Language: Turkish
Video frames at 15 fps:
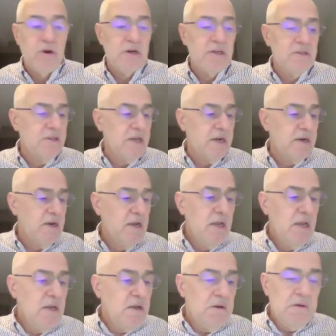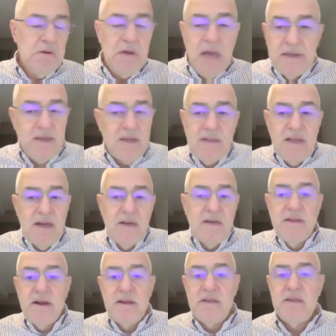Kadınlar ee, erkekler
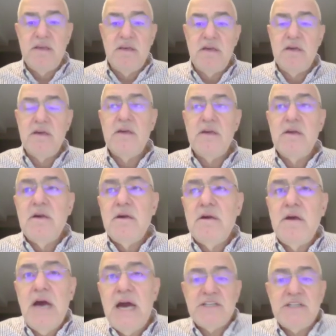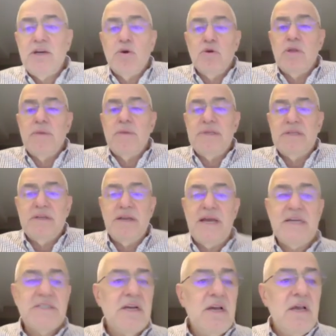kadar iyi her şey
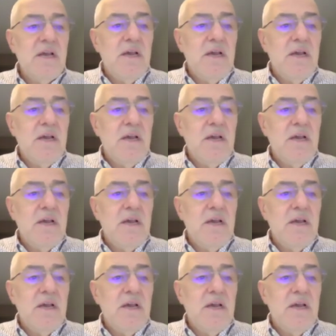olabilirler.